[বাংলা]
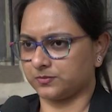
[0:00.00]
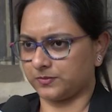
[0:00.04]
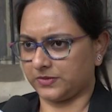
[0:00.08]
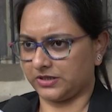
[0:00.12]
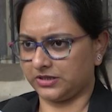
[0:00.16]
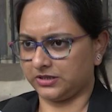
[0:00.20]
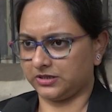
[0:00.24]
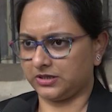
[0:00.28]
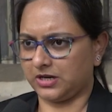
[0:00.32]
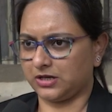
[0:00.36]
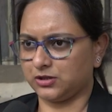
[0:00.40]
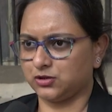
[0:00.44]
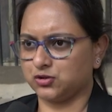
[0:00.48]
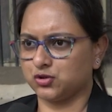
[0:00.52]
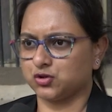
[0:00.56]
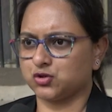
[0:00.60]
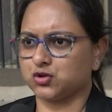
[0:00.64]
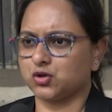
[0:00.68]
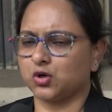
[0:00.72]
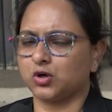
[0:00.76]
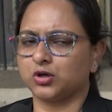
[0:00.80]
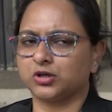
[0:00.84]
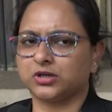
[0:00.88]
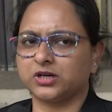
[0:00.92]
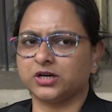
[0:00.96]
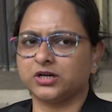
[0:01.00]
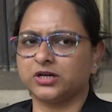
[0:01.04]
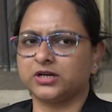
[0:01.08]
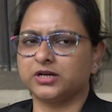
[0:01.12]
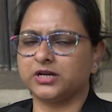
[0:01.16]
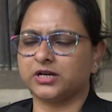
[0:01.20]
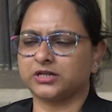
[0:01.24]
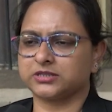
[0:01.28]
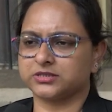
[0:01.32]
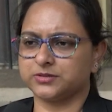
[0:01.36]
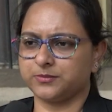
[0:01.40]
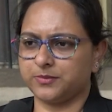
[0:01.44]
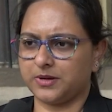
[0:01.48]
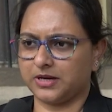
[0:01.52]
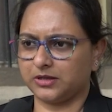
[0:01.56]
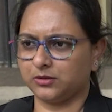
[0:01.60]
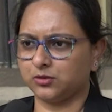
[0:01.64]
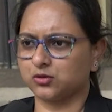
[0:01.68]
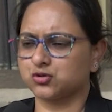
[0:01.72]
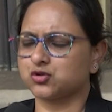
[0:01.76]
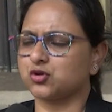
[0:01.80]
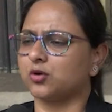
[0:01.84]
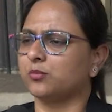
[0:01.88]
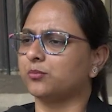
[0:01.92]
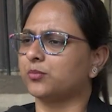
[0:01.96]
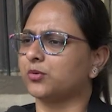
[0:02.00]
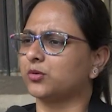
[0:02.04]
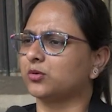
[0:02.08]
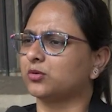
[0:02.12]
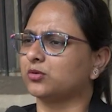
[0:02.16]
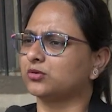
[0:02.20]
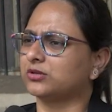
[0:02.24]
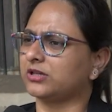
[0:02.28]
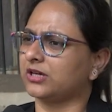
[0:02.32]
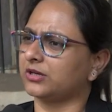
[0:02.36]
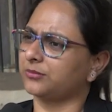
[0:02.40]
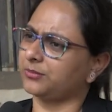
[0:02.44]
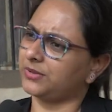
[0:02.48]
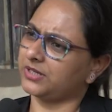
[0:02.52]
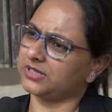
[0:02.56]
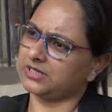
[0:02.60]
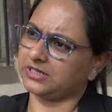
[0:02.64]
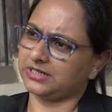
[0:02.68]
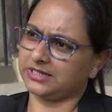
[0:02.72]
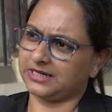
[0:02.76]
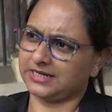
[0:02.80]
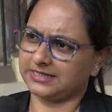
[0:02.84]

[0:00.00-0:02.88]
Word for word: মানে রাজ্য সরকারের একটা ভালো সম্পর্ক থাকবে